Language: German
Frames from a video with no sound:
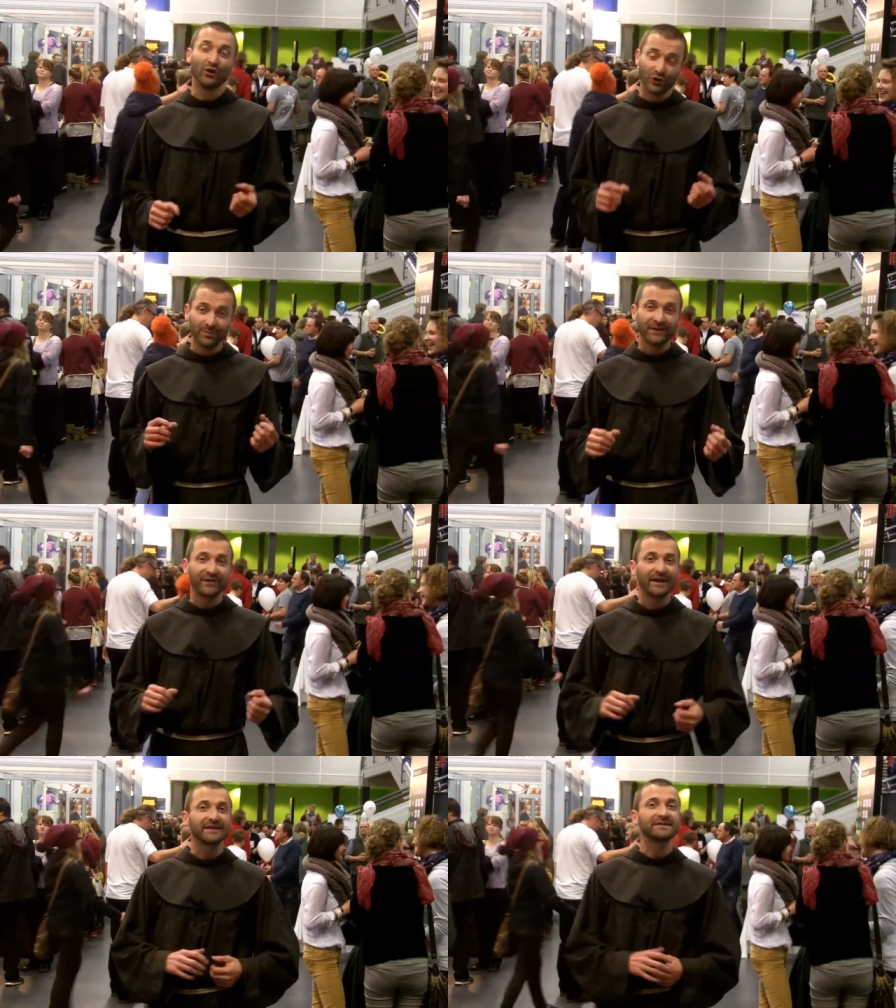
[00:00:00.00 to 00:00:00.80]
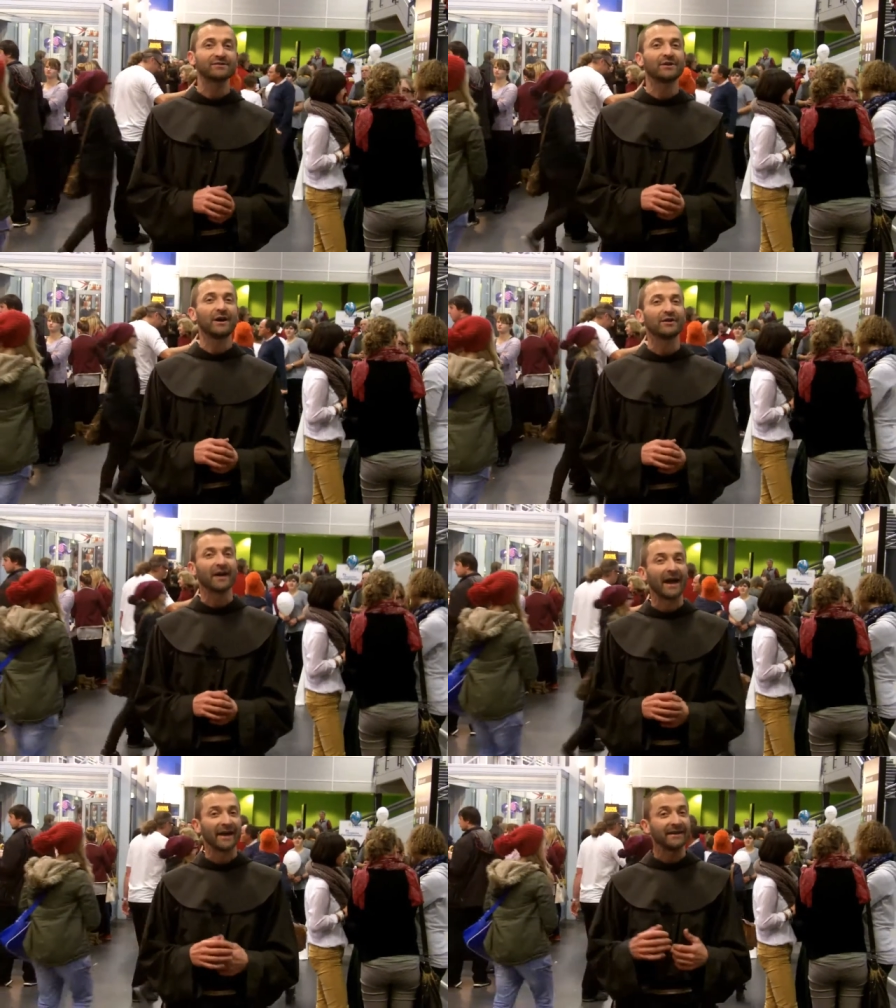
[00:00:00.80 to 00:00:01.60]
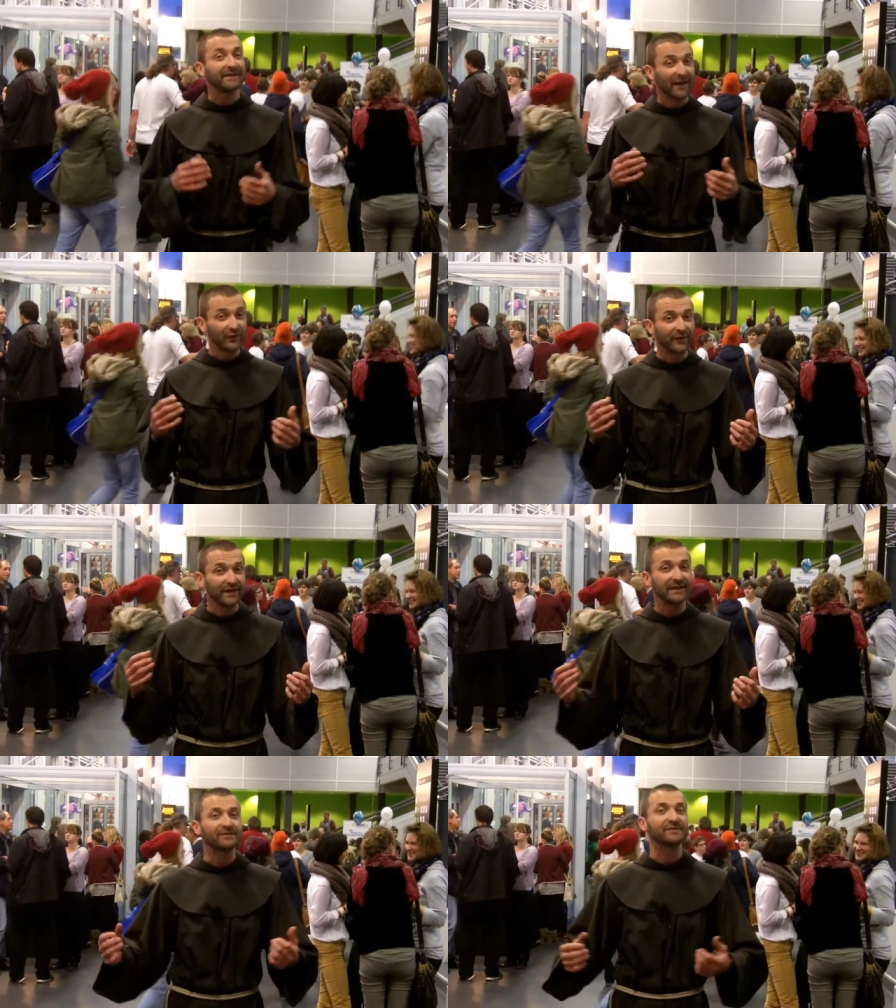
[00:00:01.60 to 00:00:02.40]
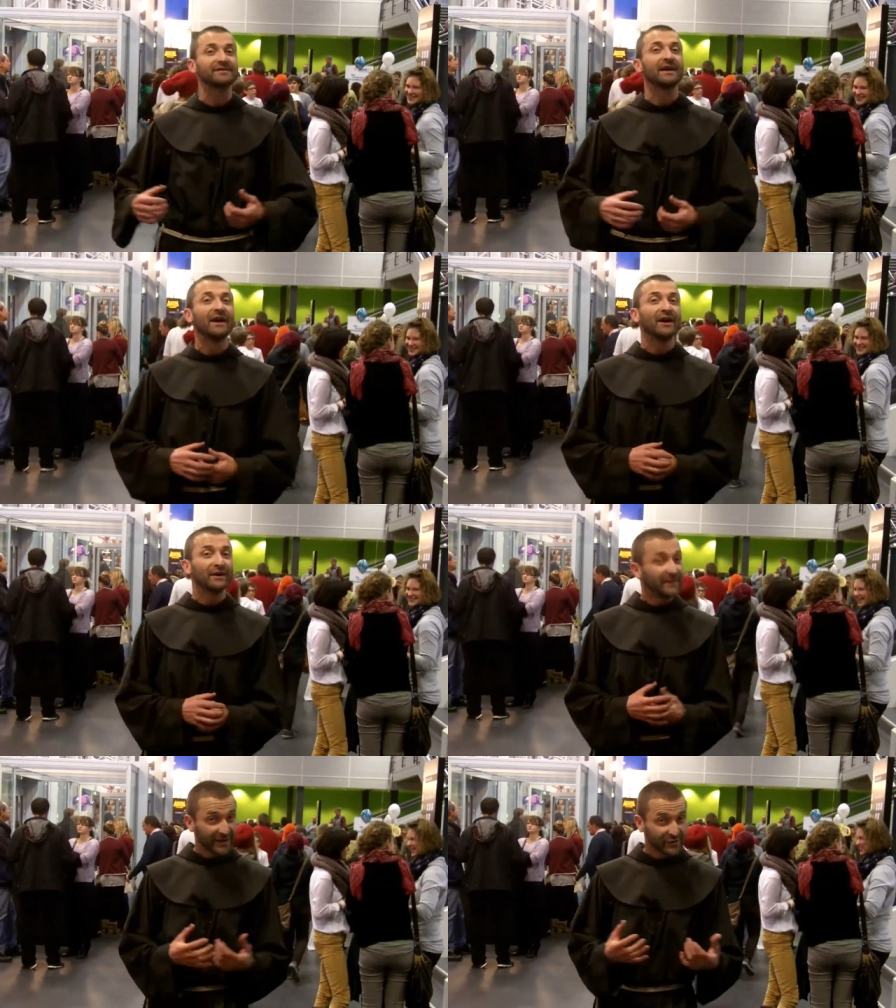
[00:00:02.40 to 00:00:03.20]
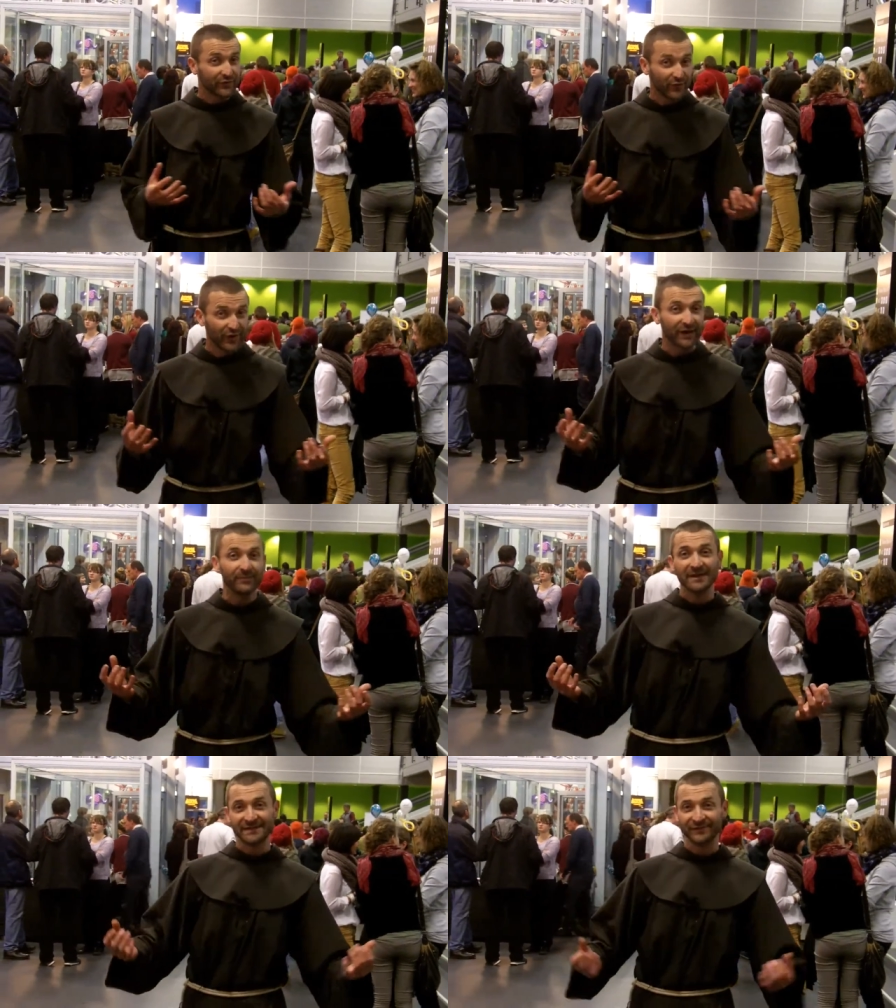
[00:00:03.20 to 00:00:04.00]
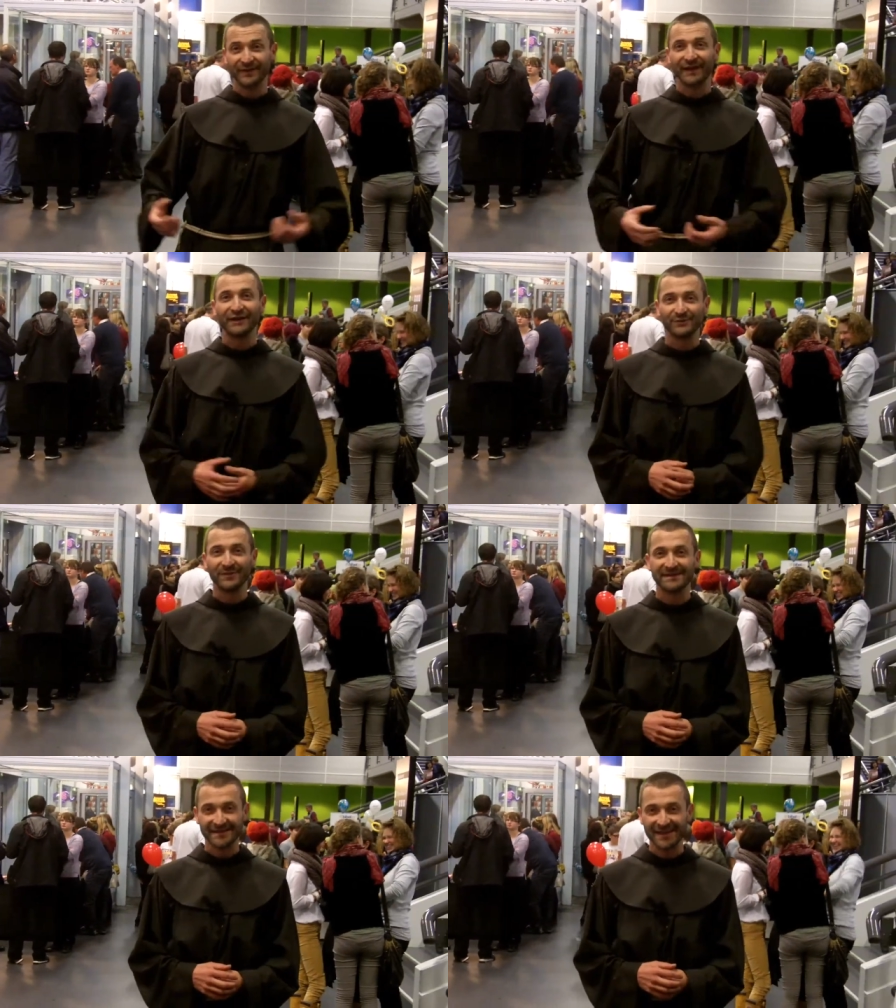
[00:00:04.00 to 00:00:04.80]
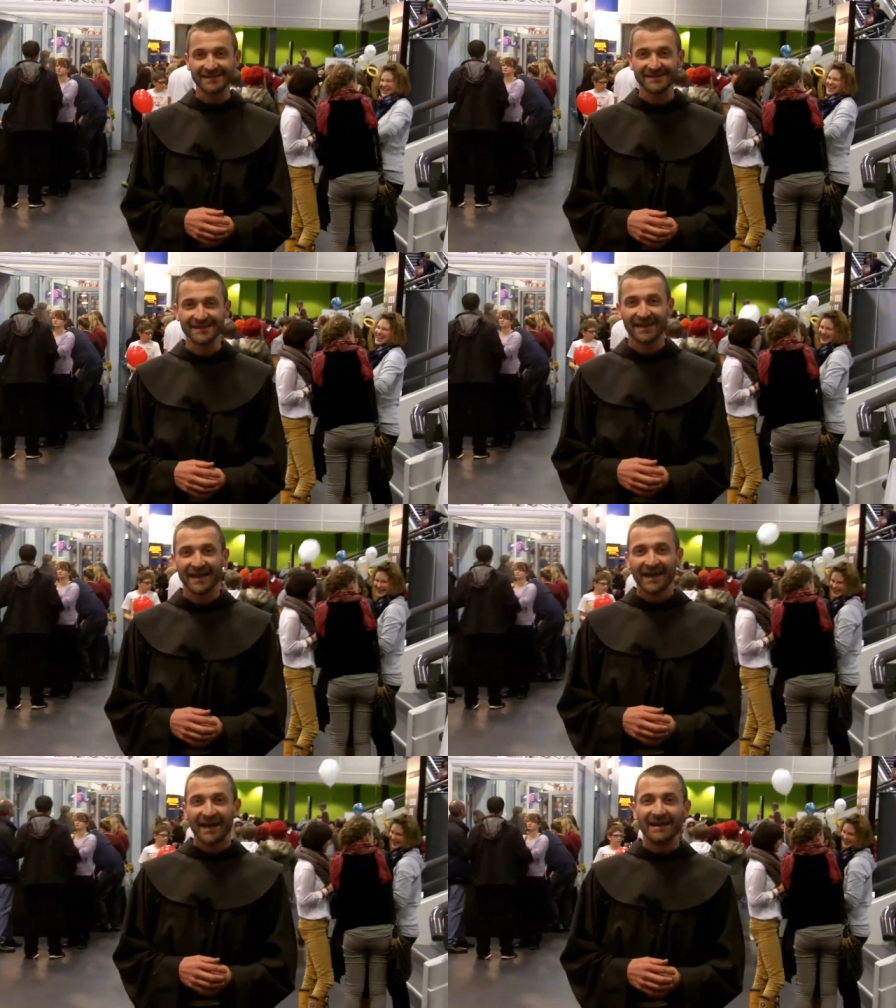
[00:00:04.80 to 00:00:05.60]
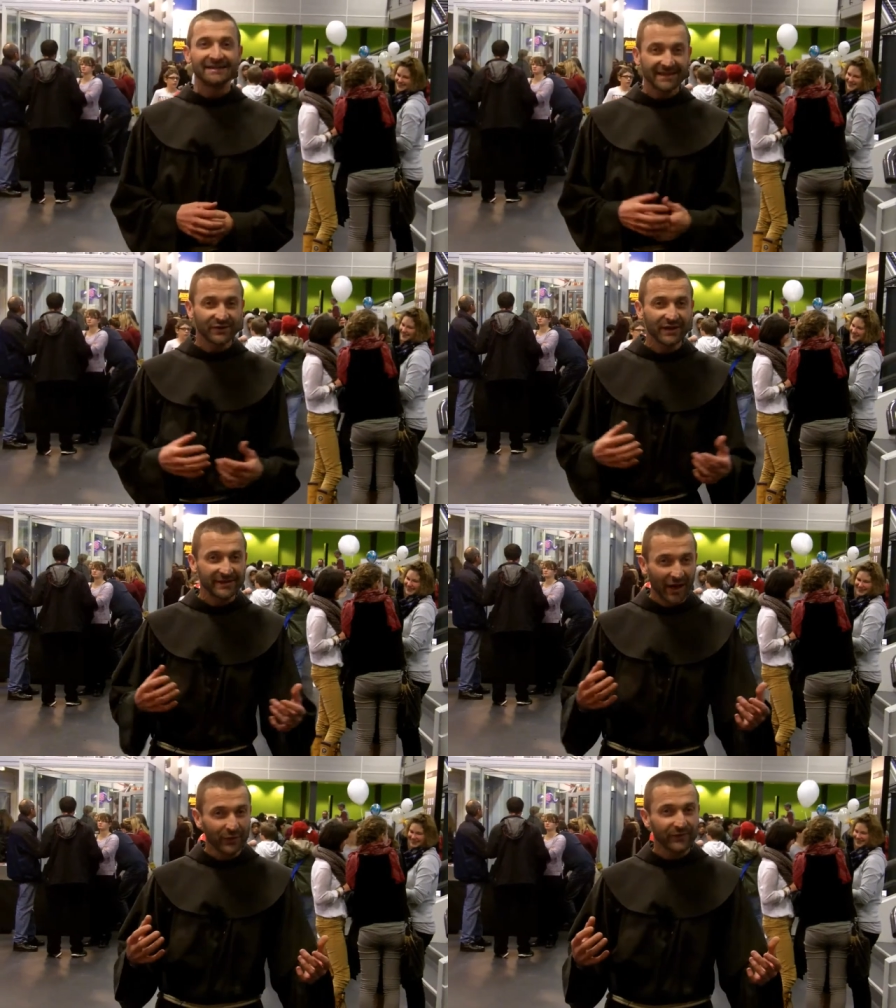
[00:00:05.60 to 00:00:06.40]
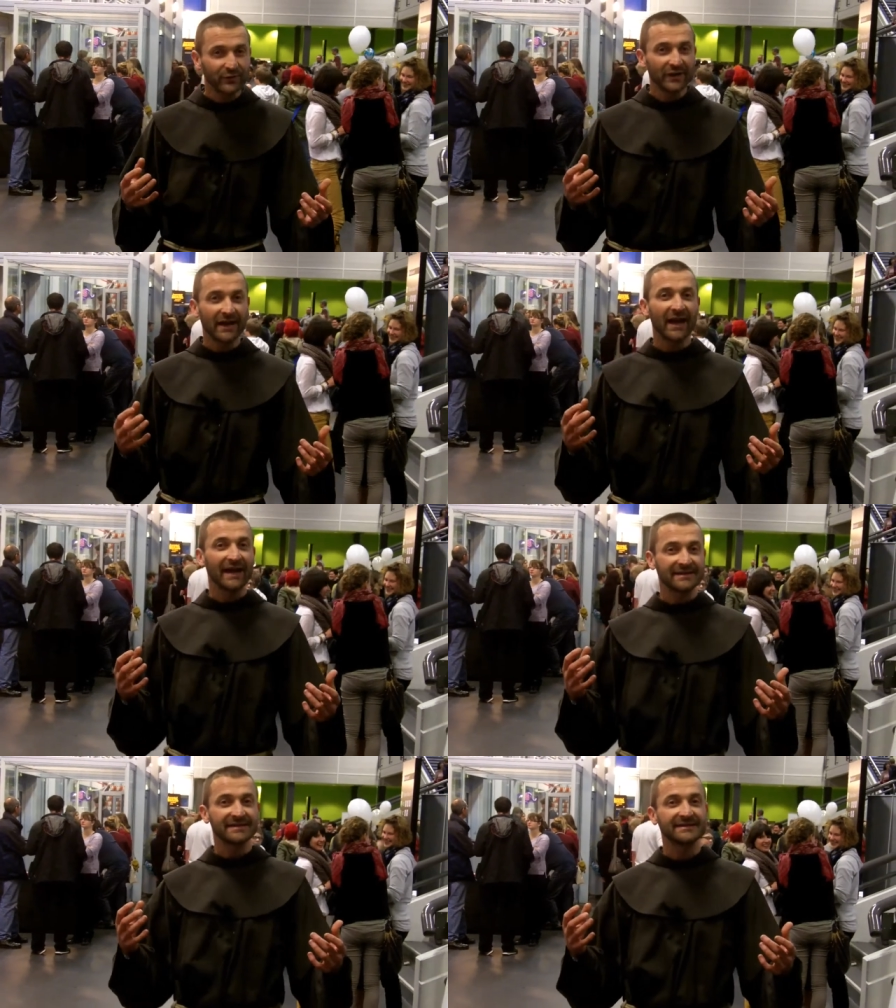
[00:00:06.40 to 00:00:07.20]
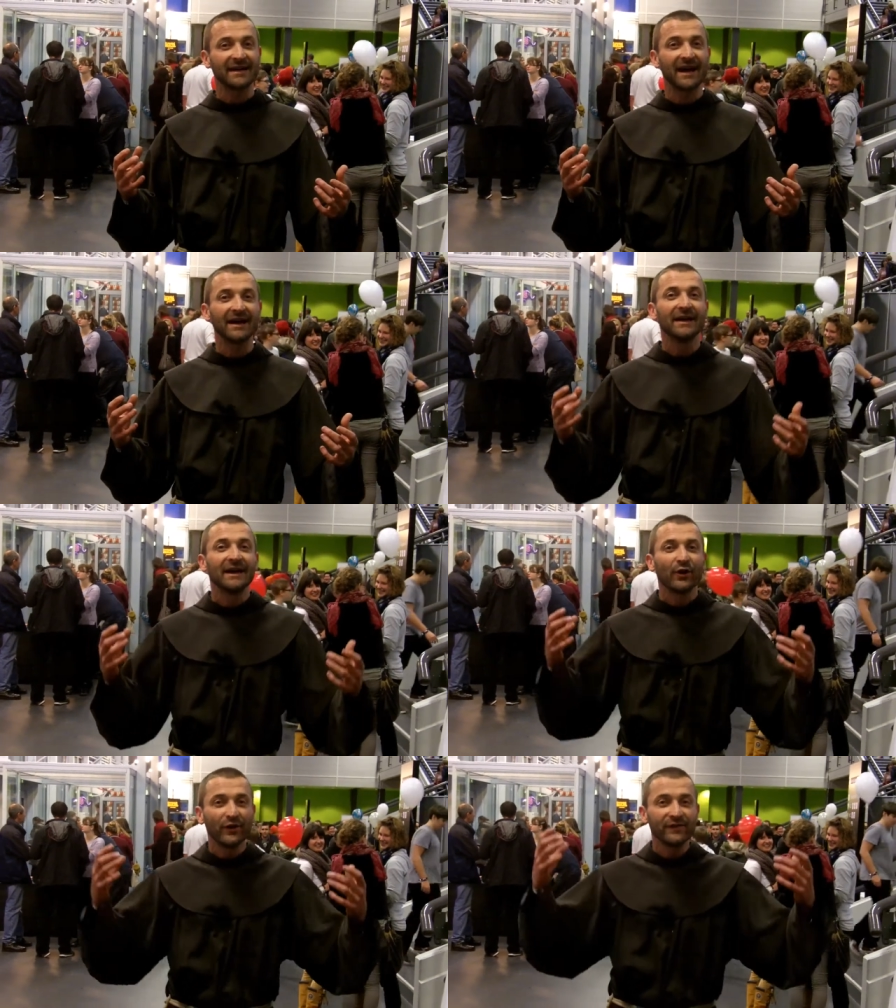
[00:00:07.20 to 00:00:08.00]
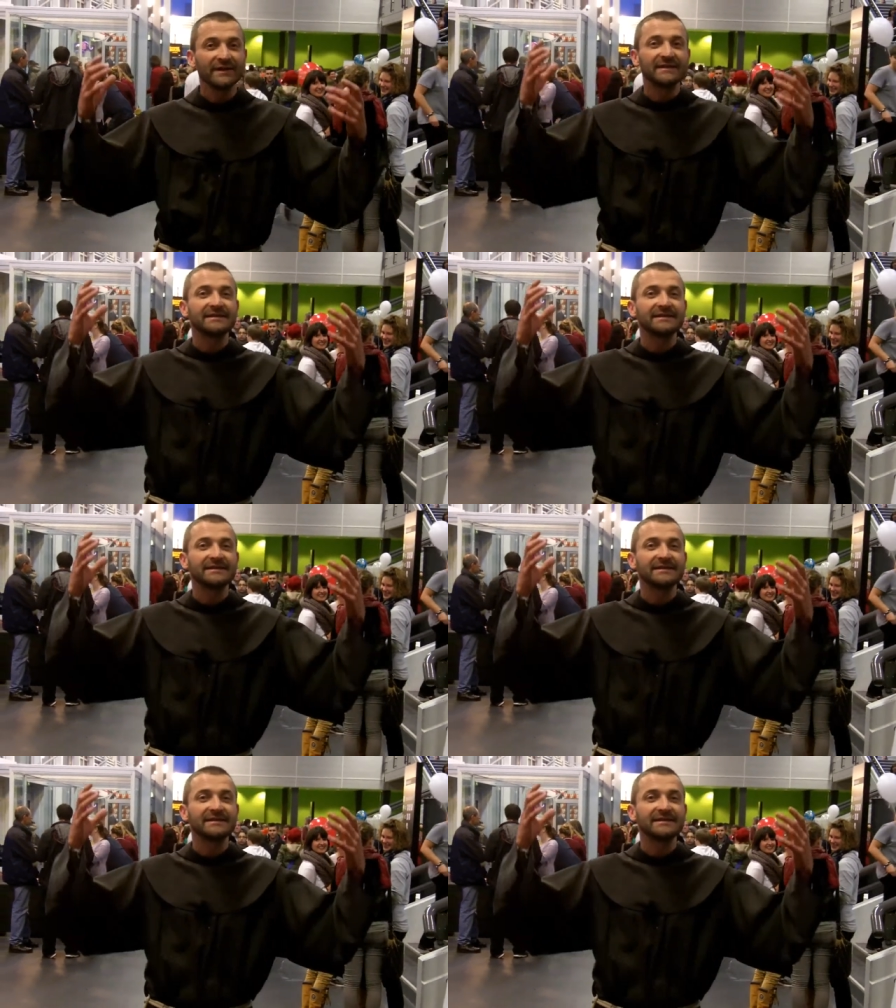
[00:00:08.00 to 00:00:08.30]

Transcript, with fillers: Und mir fällt dazu auch ein die Taufe Jesus, Jesu, von dem das Evangelium erzählt. Als Jesu getauft wurde, heißt es da, öffnete